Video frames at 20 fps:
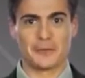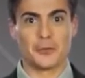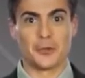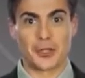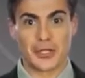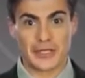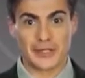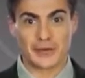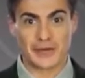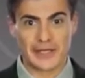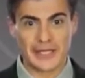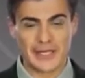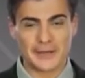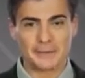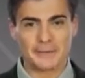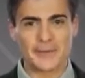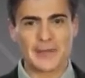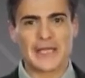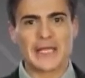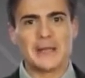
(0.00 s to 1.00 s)
Morando aqui,
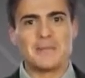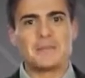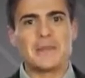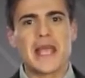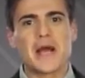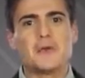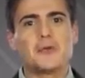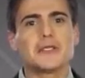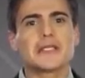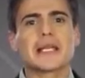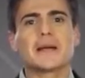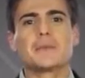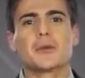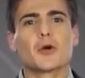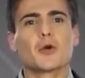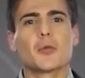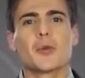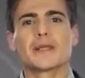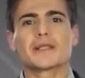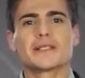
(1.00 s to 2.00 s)
minha única
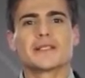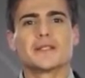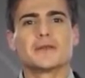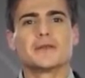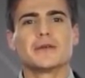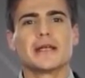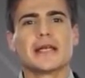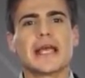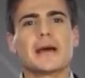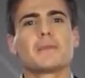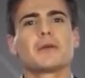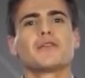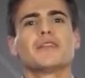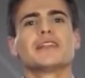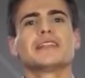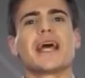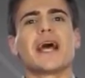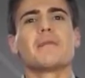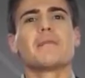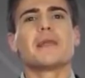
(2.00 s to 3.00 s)
preocupação é
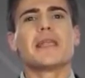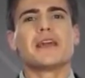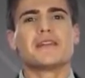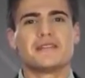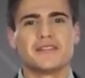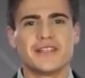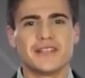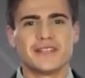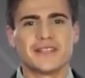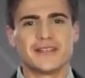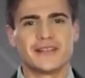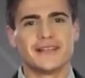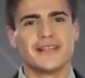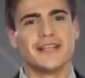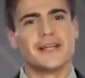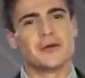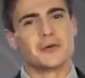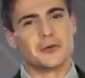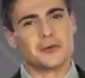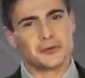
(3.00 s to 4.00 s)
aproveitar bem a vida,
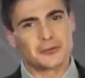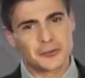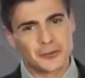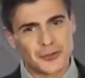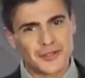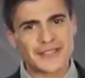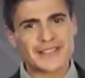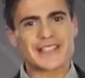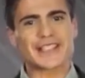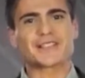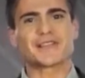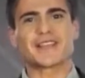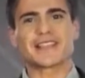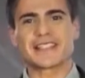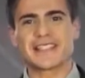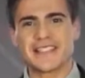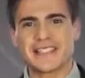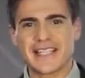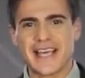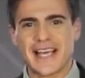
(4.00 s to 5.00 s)
com todas as
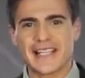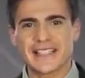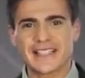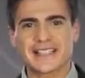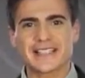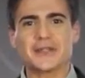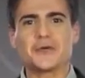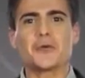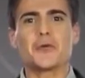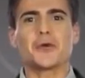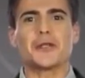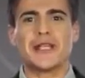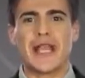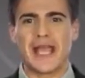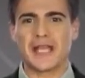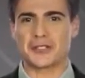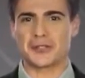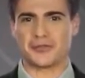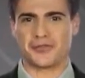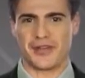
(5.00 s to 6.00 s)
facilidades que o
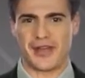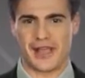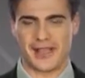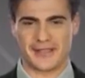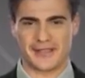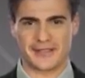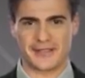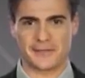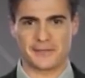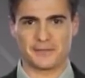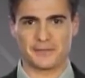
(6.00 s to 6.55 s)
Connect oferece.